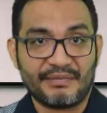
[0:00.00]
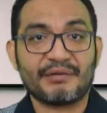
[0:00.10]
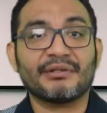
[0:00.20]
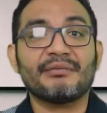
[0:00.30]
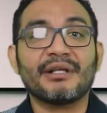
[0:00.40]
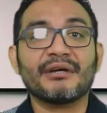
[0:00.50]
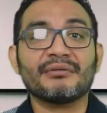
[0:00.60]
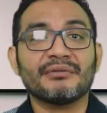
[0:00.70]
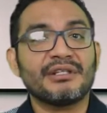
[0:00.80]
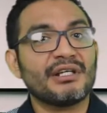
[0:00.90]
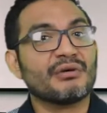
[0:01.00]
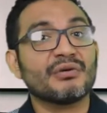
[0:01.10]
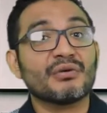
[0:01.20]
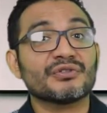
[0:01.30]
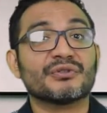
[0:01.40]
debajo del video y
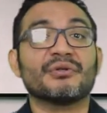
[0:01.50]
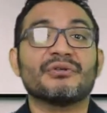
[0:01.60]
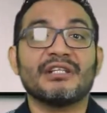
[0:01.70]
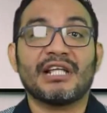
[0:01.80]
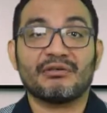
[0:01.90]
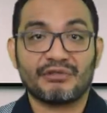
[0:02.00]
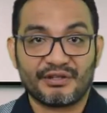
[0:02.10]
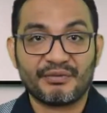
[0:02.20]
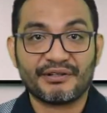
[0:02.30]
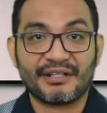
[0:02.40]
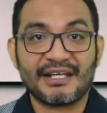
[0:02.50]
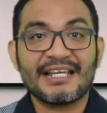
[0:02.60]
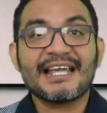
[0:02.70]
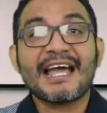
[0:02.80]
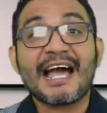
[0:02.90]
con gusto le daré respuesta
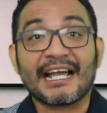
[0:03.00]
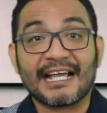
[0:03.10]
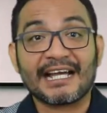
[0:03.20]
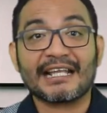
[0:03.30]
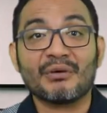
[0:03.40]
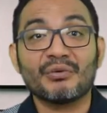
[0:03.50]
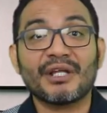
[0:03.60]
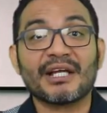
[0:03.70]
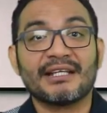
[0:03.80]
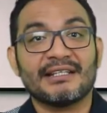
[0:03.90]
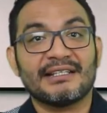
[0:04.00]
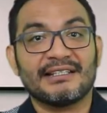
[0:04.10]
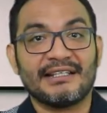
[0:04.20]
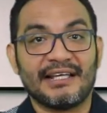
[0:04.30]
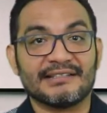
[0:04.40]
a cada
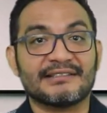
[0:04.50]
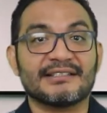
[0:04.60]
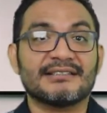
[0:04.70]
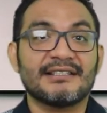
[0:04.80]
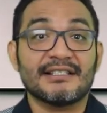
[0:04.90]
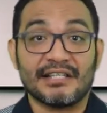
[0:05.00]
una de estas.